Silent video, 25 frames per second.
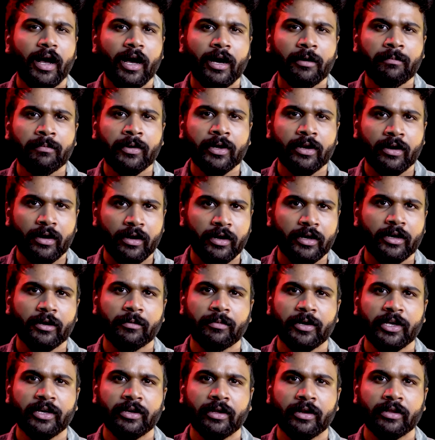ஆம்பர் அலர்ட்
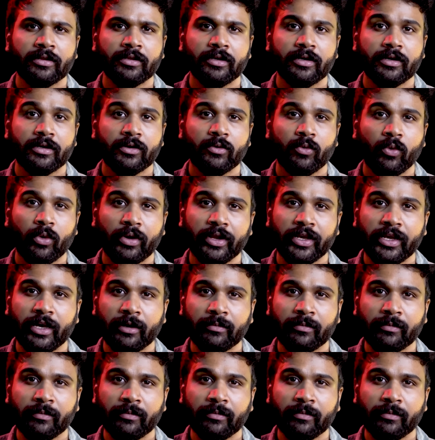அப்படிங்கிறது ஒரு